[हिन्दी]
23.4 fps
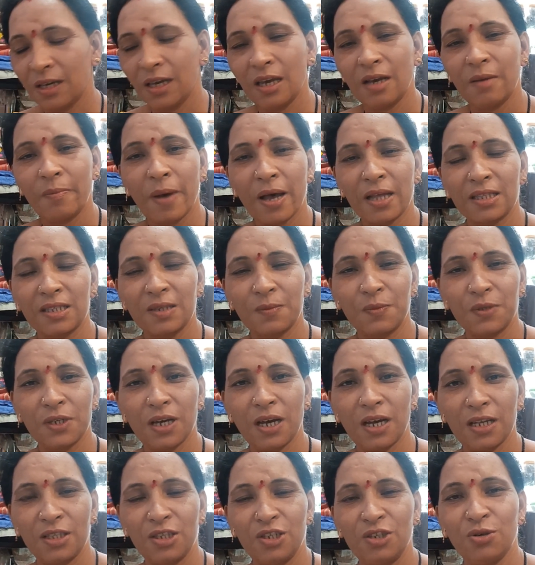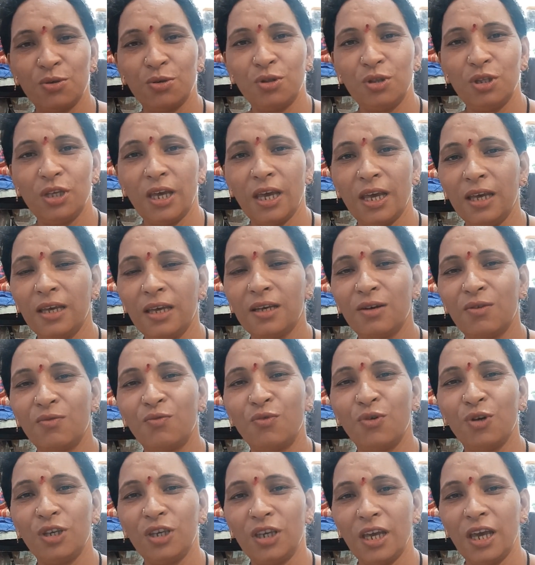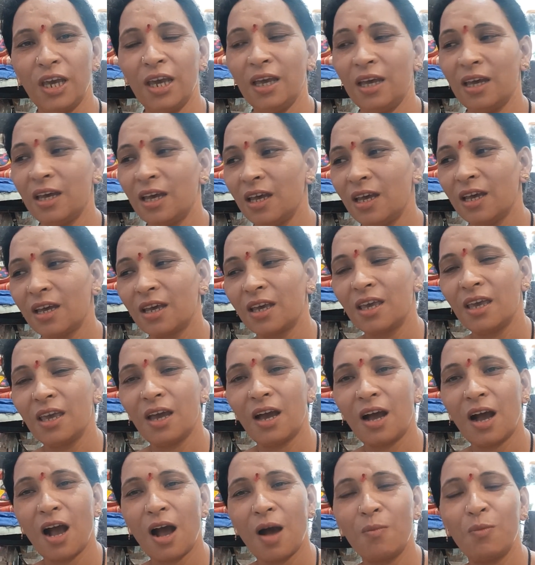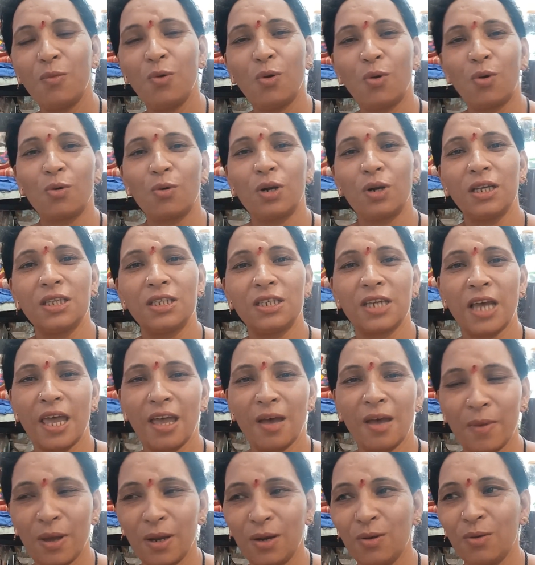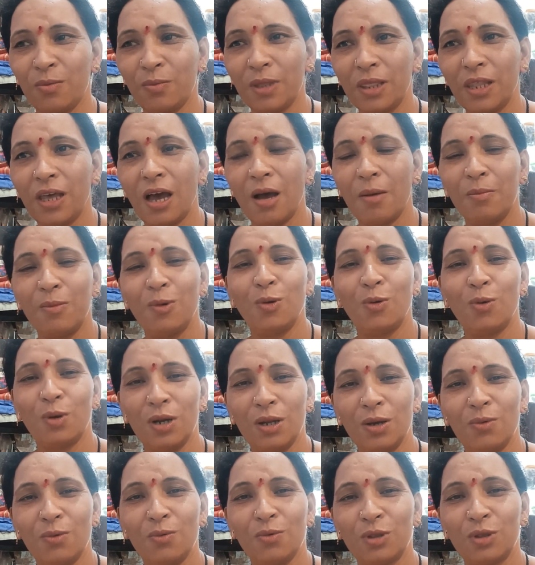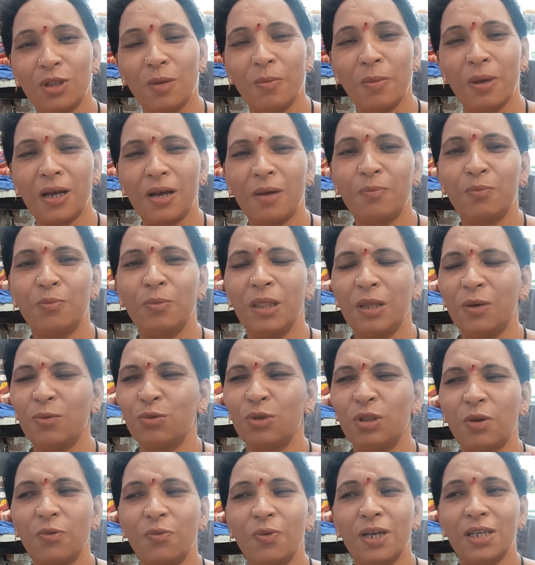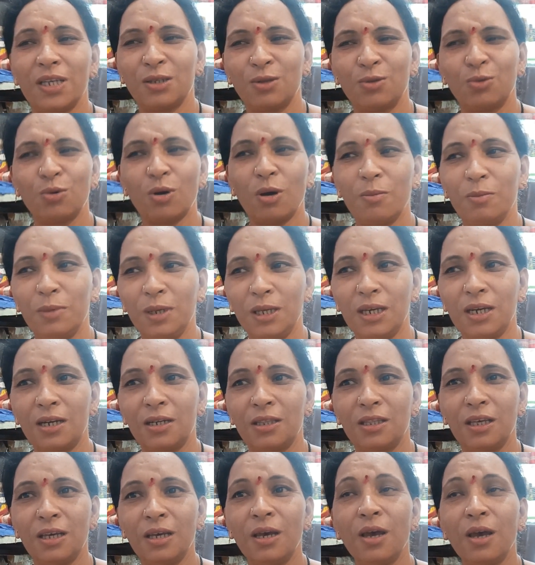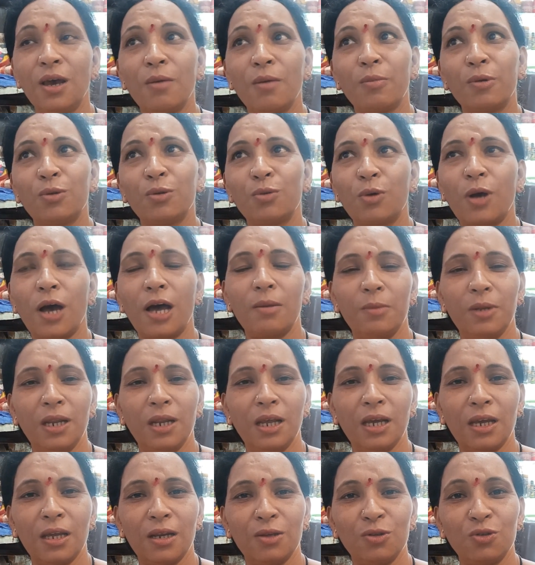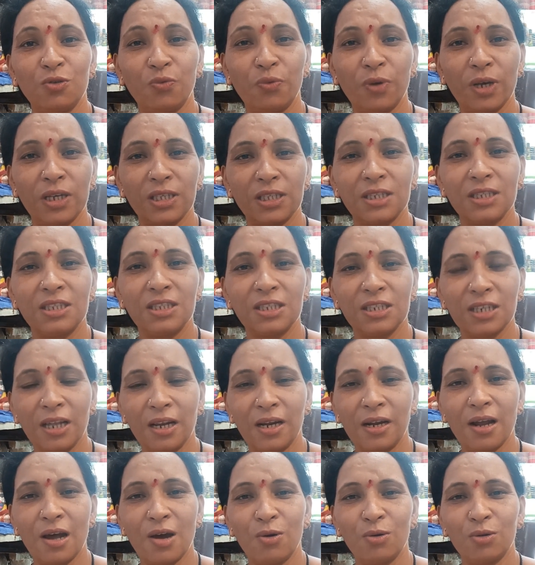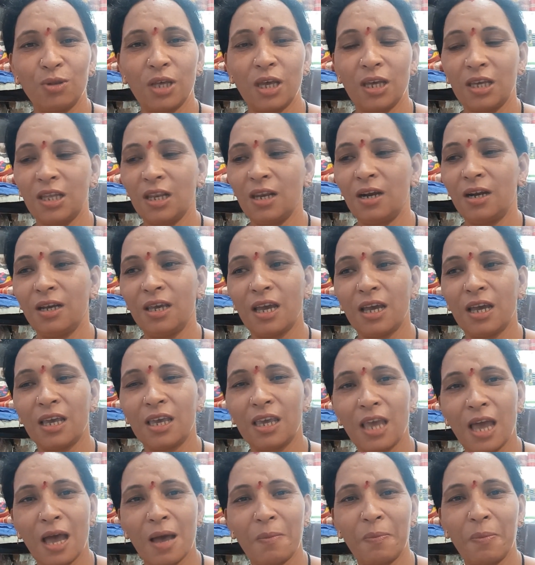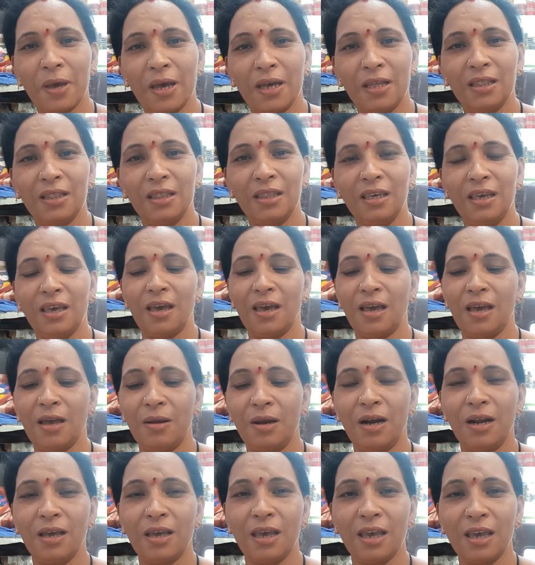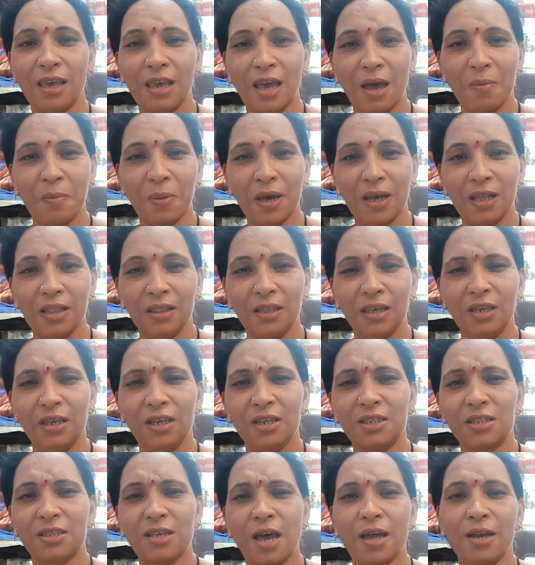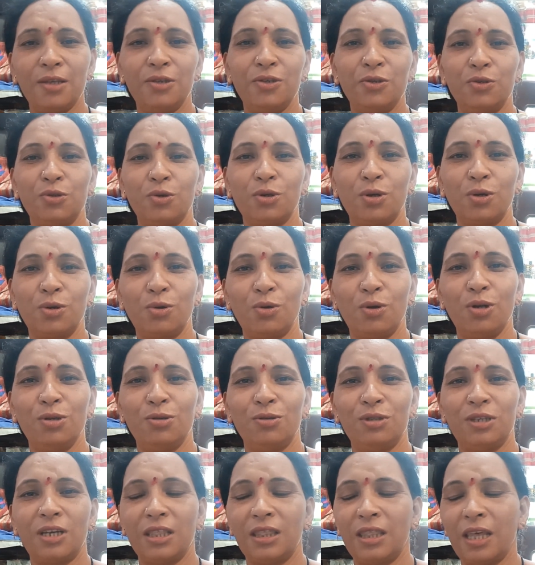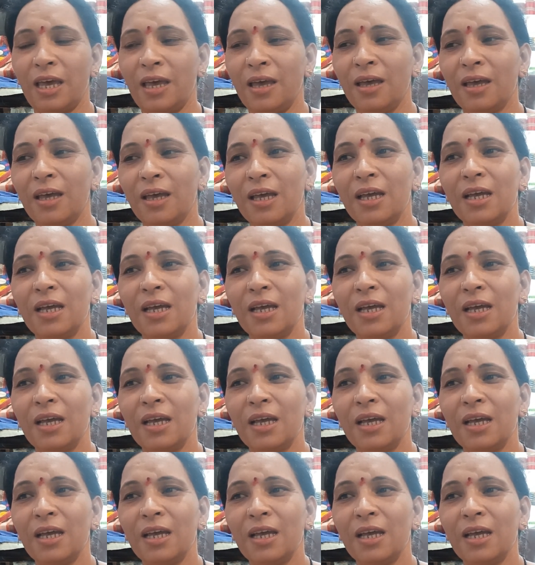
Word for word: एक बात सबसे अच्छी होती है वो ये कि हम लोगों ना चाहे हमारी मतलब हम लोगों ने उतना मेकअप मतलब उतना फैशन तो हम नहीं करते हैं पर दुकान में रह के ना जो फैशन चल रहा होता है कि तो लड़कियाँ क्या पहनती हैं लड़के क्या पहनते ये सारी चीज़ों का नॉलेज हो जाता है